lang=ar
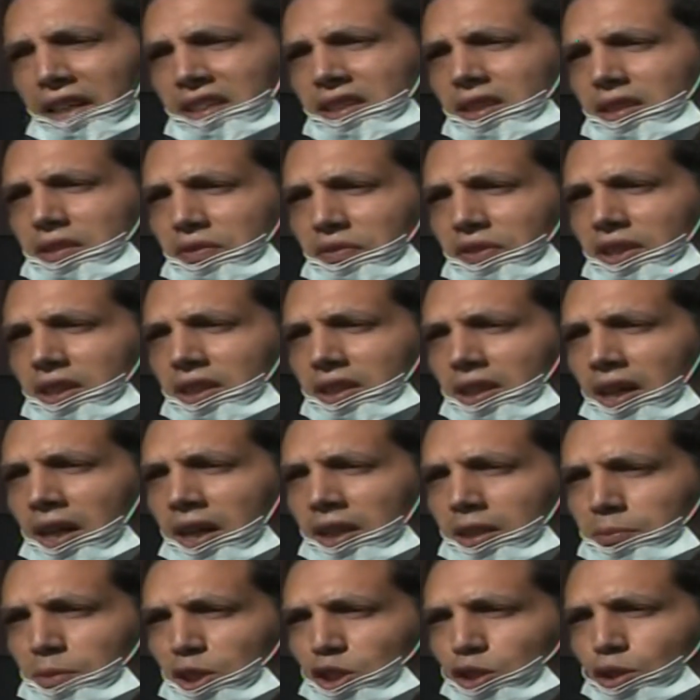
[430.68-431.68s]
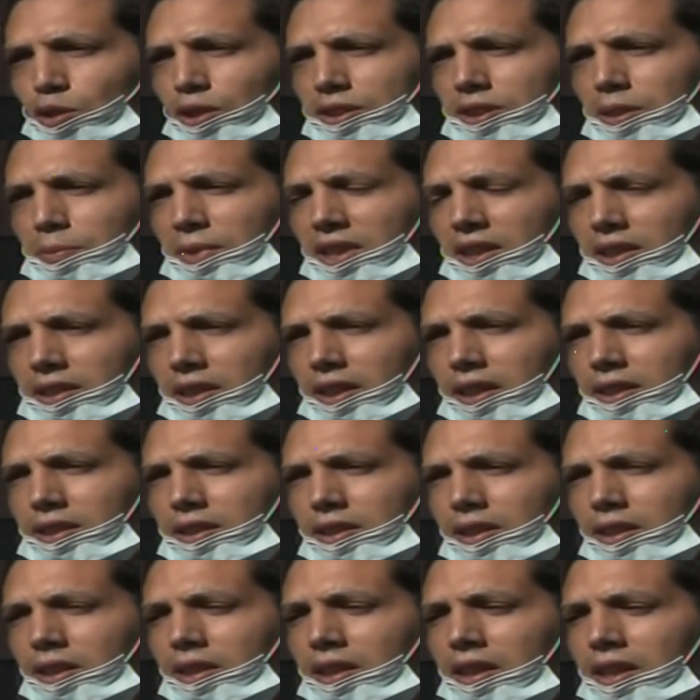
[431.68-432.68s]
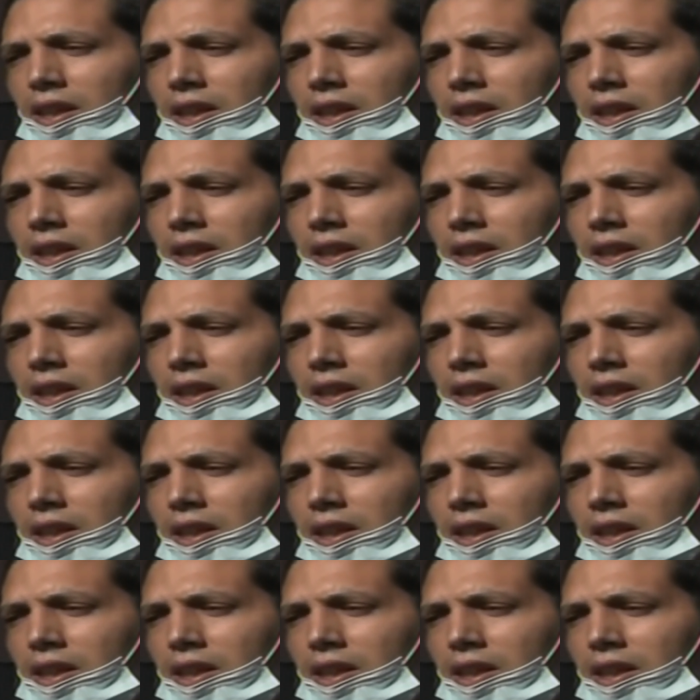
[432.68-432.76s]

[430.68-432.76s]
عند تفيني هذا المشروع تاع مناطق الظل